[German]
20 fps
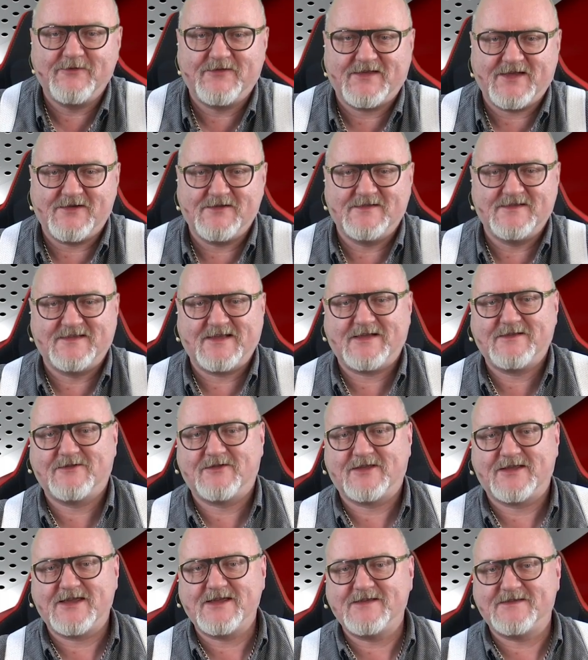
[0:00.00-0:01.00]

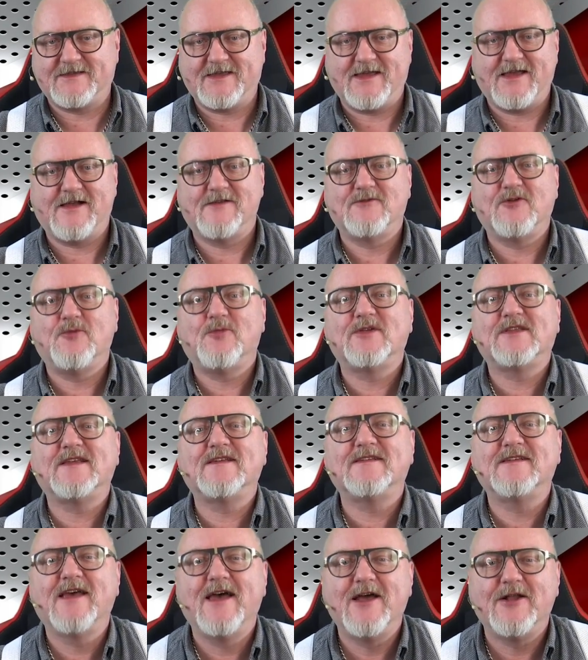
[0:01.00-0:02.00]
5600 XT, also über
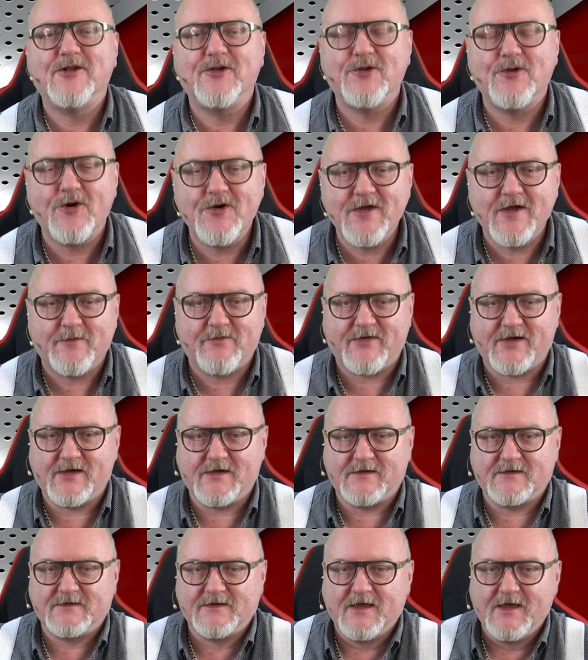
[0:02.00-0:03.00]
das neue
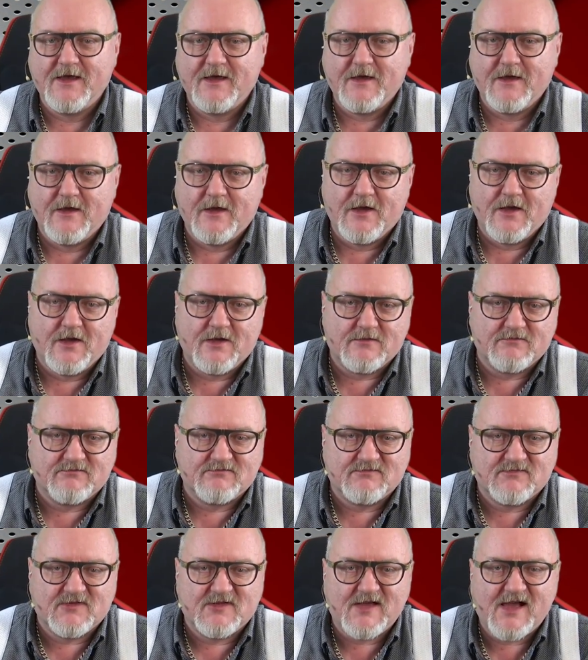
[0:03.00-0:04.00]
BIOS.
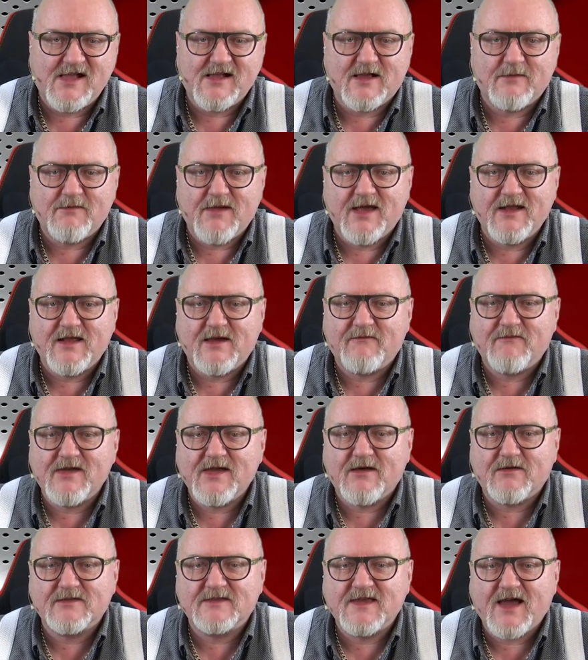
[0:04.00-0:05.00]
Und allgemein haben wir
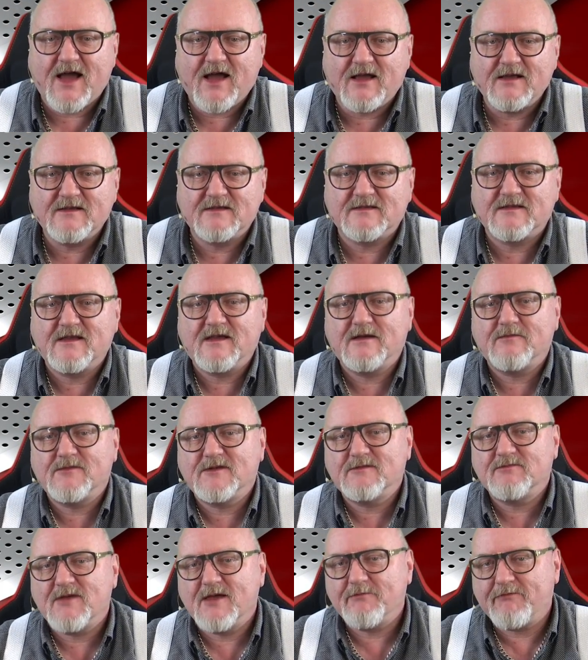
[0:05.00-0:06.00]
ja auch die Angst, na,
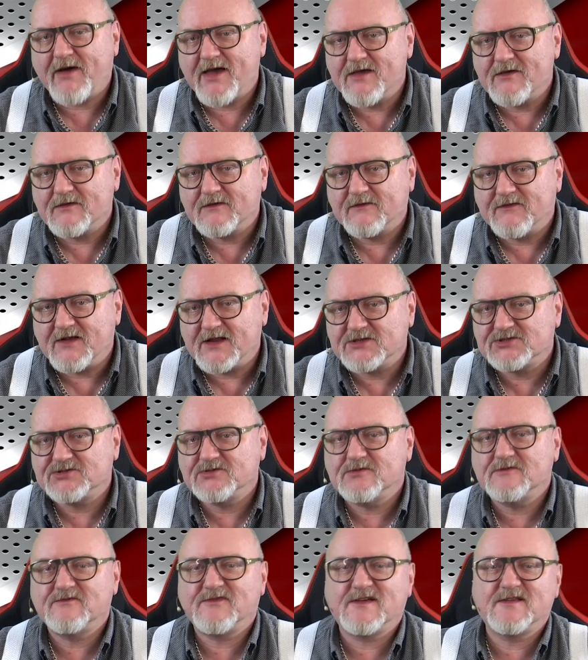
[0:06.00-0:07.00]
muss man BIOS
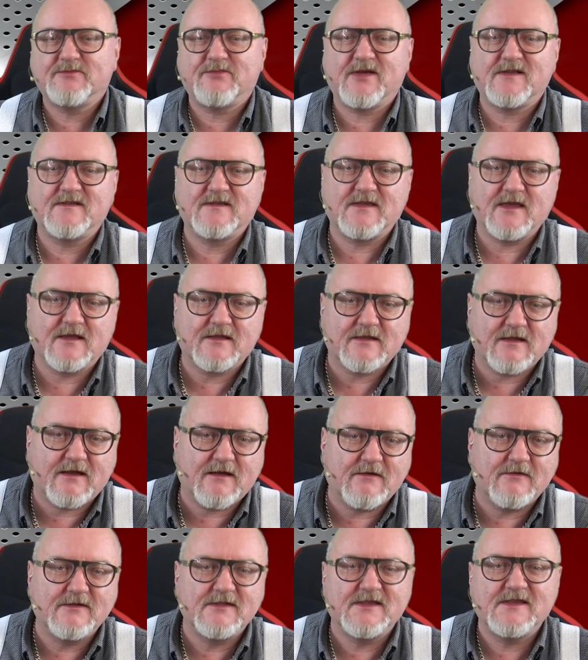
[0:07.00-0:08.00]
flashen und was passiert
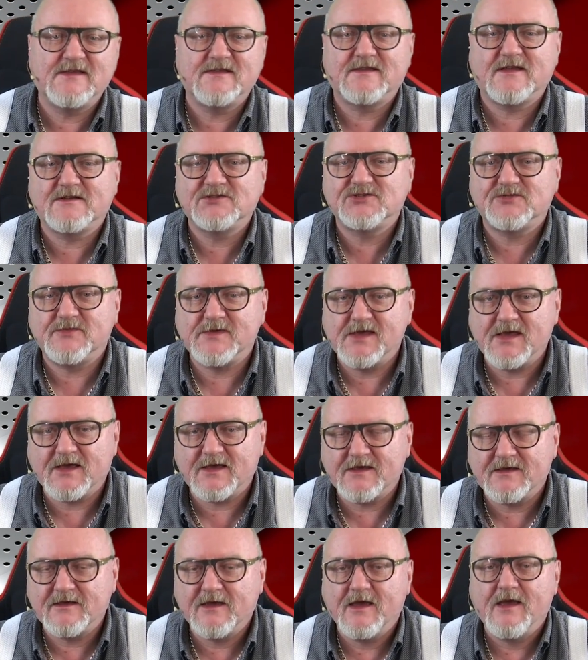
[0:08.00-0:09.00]
da und ist das
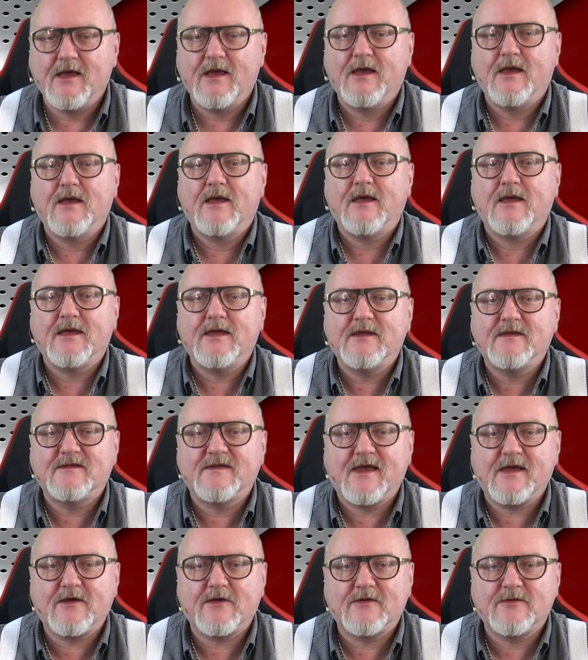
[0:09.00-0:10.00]
schwierig? Ich
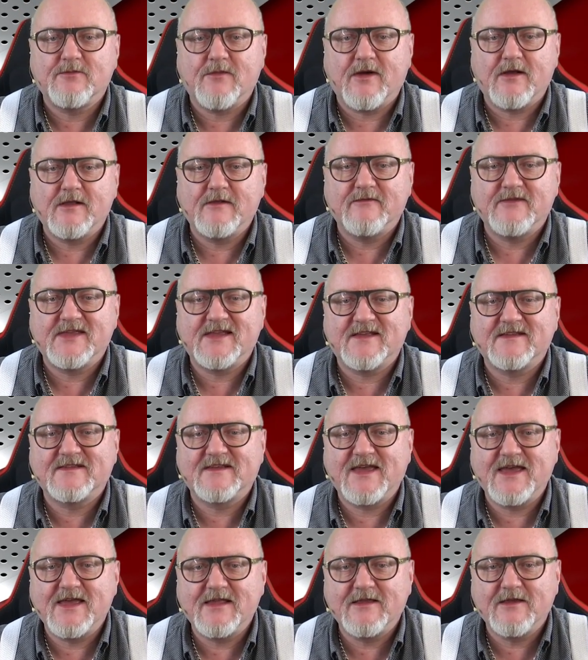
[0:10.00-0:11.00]
zeige euch mal, wie
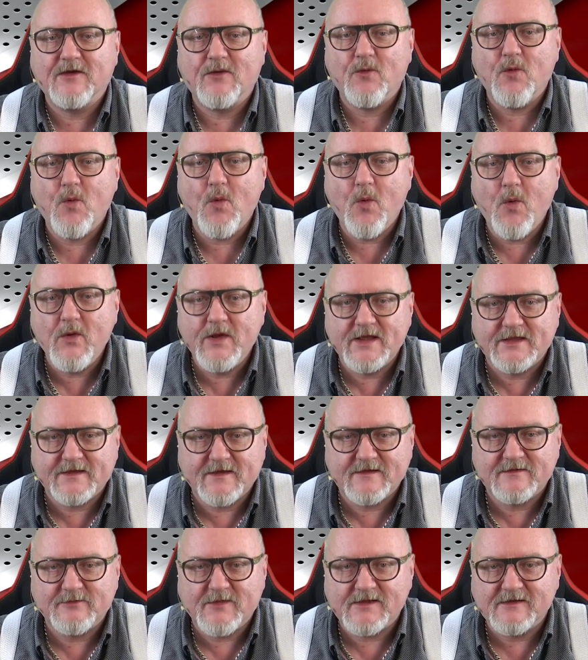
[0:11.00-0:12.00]
das geht, ohne
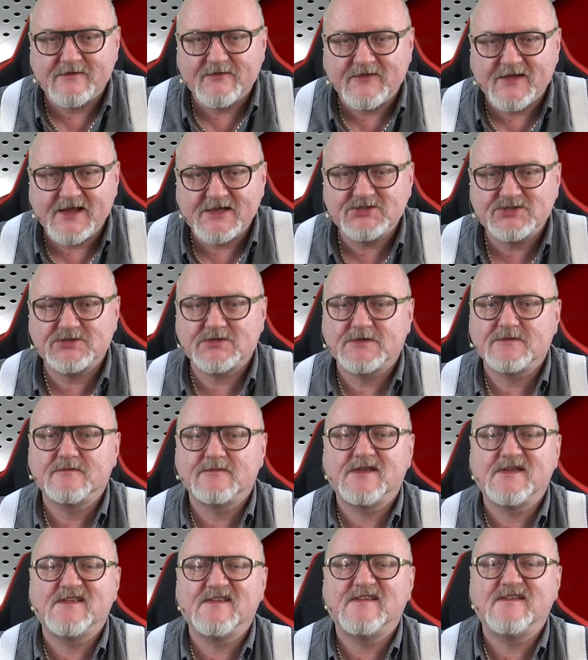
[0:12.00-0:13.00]
dass man es flasht.
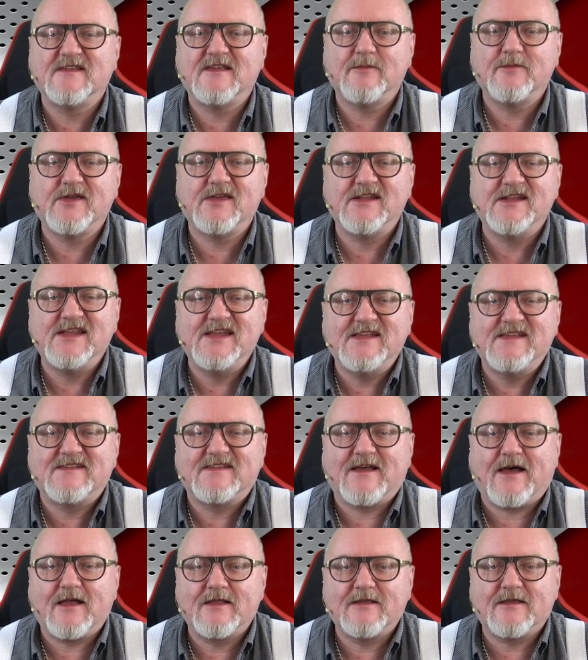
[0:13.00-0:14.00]
Es ist nämlich
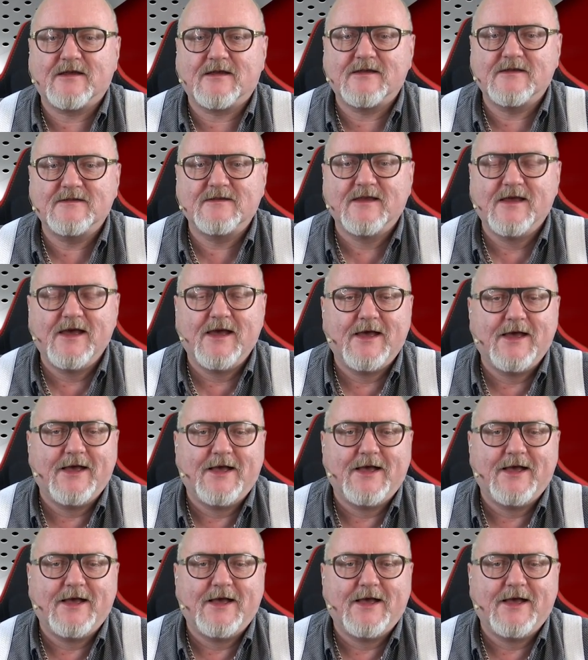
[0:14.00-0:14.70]
nichts anderes